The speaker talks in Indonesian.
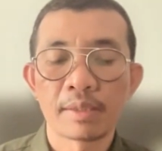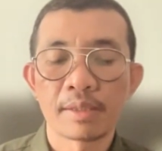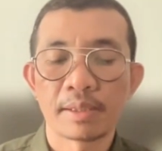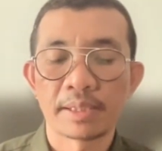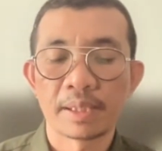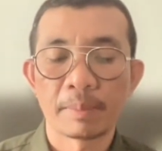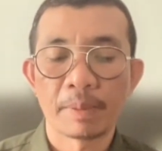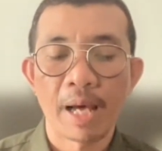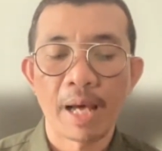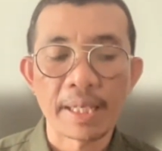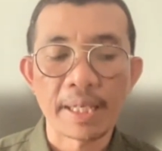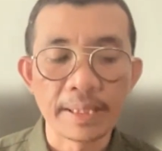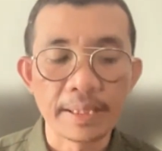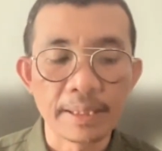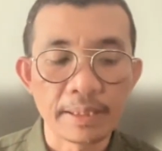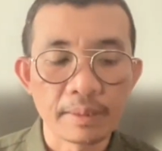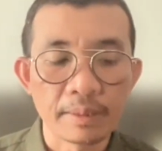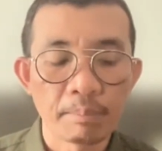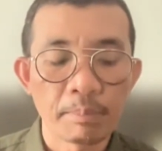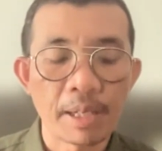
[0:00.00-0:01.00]
setiap
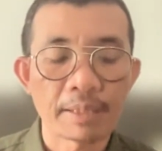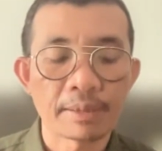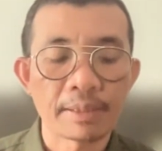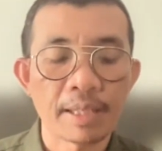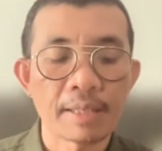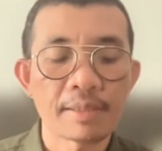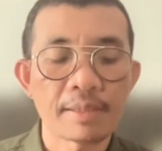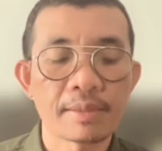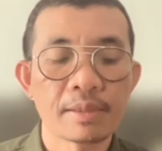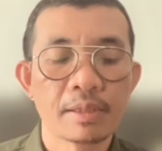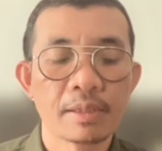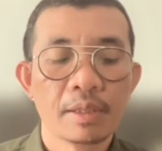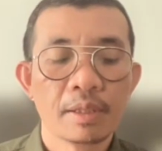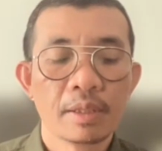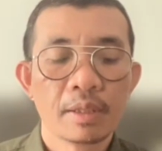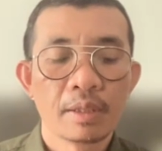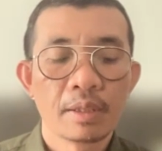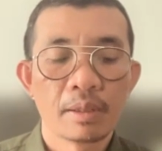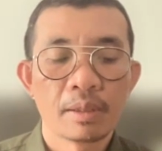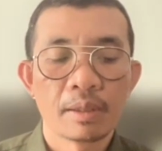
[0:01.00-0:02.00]
hari batas
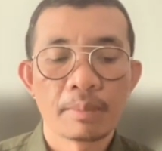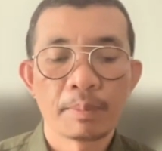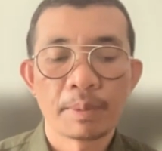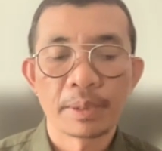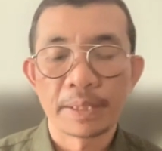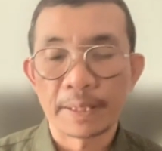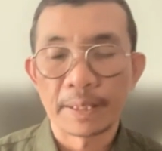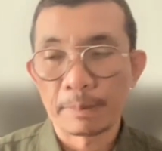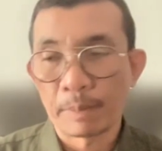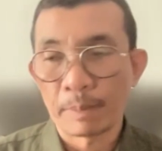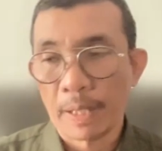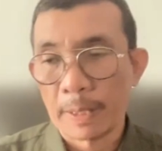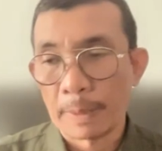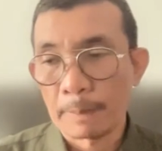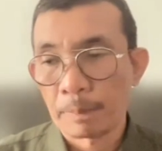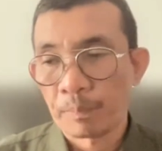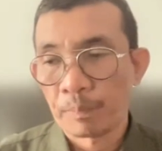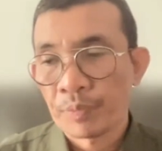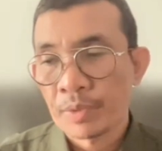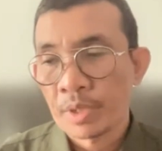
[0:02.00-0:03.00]
uh, pengiriman.
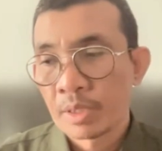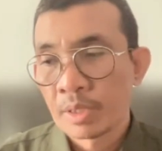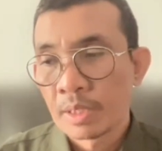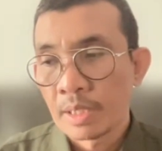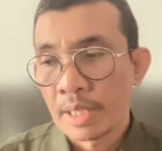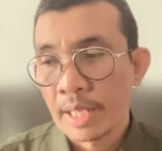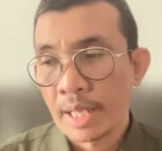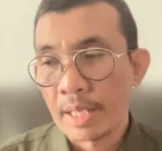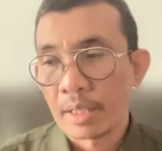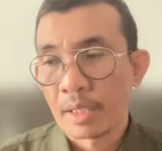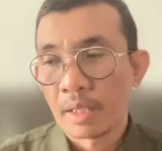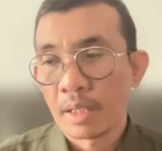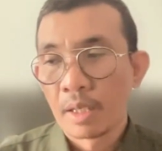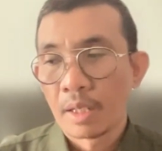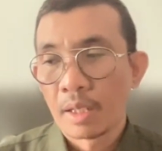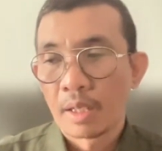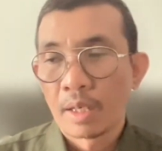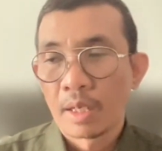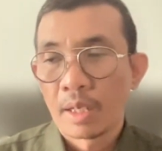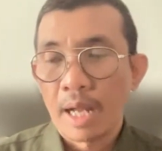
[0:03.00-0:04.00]
Nah,
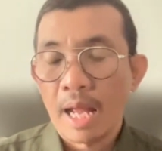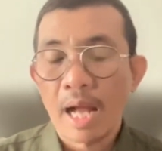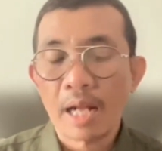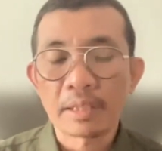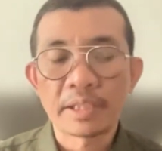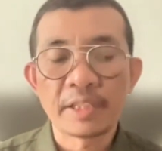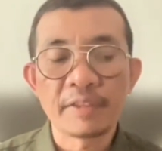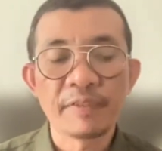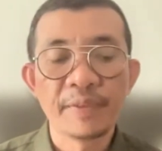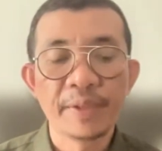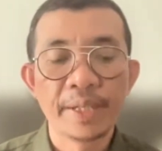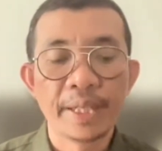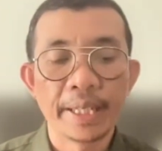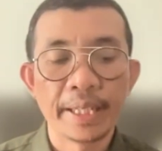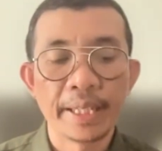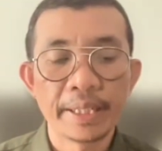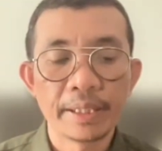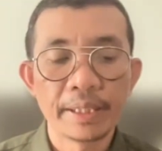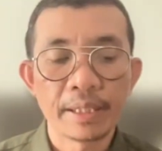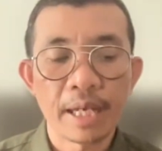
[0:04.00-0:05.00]
aktif
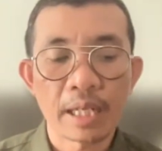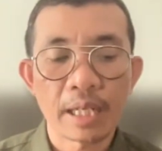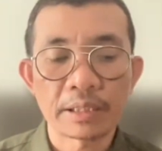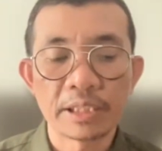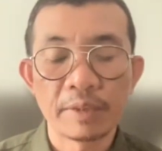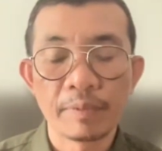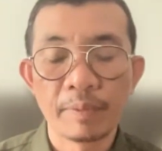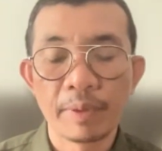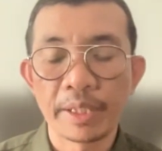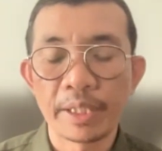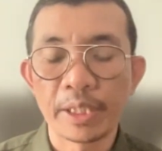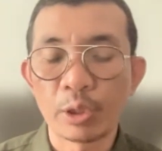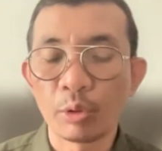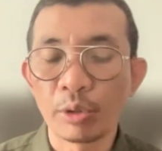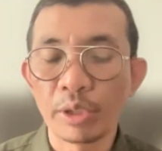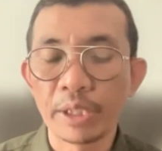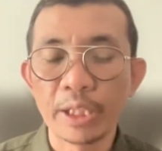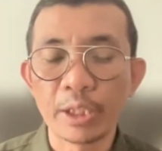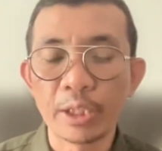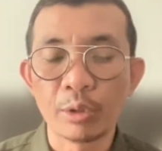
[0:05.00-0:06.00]
day, aktif day itu
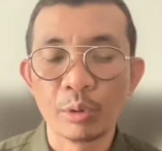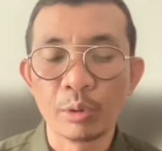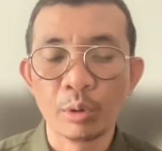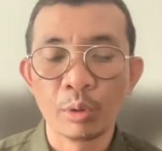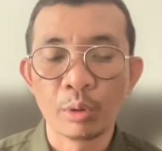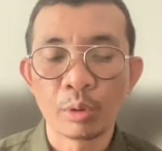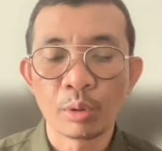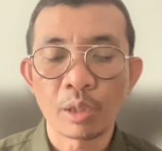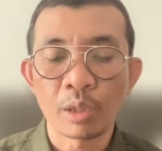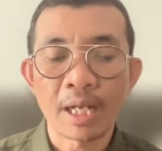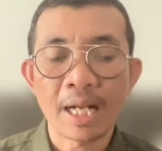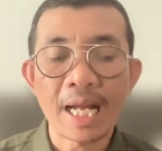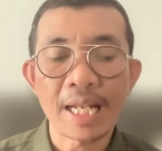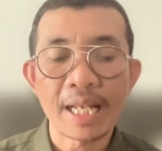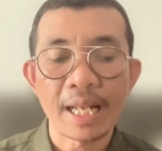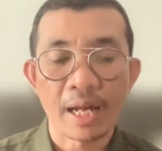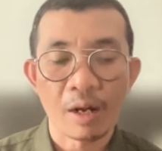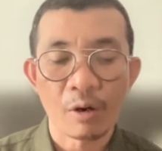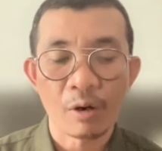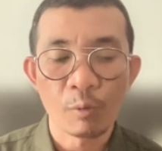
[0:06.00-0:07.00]
dihitung
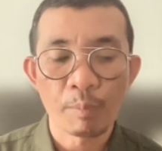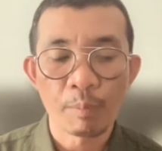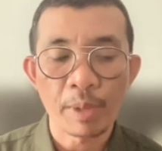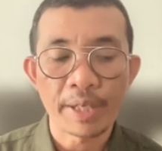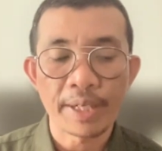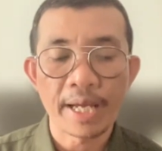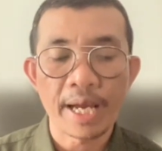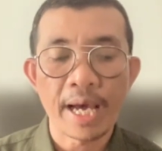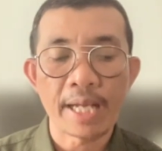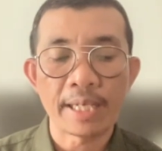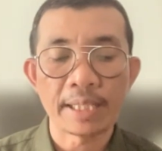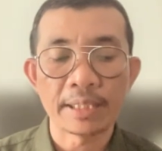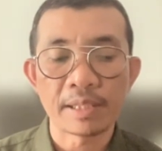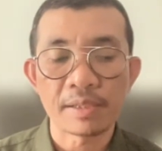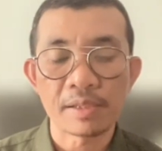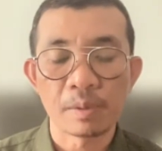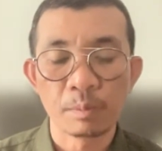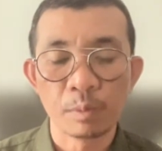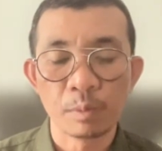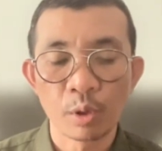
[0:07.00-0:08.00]
kalau pada hari
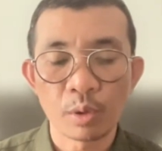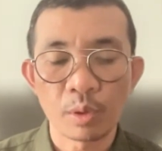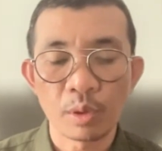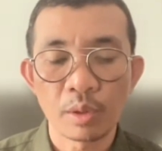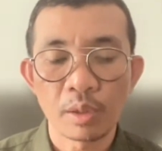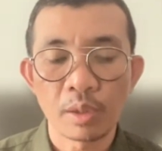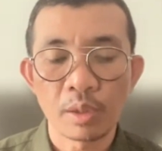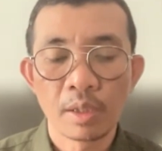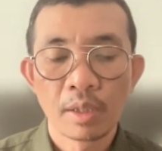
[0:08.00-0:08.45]
tersebut